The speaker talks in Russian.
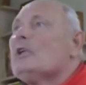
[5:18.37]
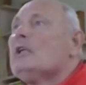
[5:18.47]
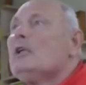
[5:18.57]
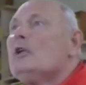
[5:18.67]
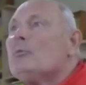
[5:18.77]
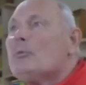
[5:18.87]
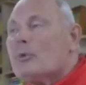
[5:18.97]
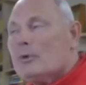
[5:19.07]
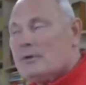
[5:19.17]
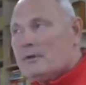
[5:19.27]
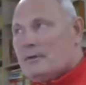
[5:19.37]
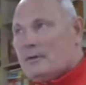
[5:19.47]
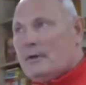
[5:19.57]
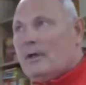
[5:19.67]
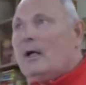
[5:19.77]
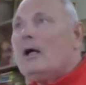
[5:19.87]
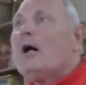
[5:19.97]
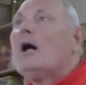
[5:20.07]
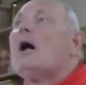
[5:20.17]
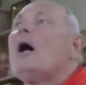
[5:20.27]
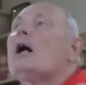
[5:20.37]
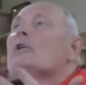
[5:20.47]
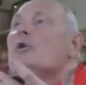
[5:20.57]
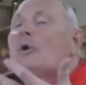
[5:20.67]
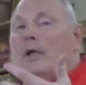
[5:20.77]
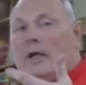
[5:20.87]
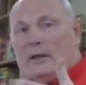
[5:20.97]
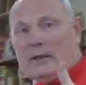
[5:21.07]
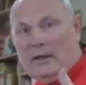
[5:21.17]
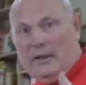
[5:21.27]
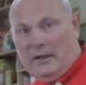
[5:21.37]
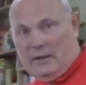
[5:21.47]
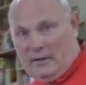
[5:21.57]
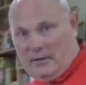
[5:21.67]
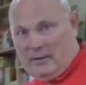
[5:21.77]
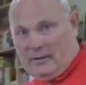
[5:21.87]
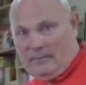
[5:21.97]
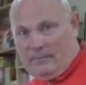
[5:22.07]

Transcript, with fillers: импульс, оно и откликнется.